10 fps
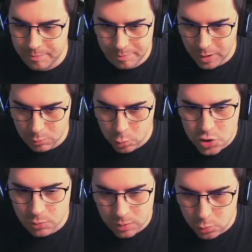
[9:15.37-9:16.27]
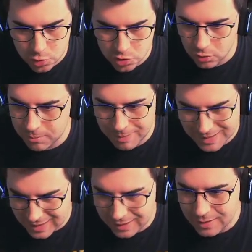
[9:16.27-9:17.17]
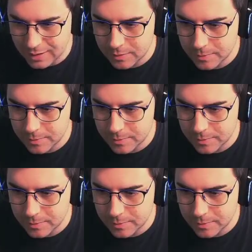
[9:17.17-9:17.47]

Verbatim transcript: Pero mucho, muy mucho. Bastante.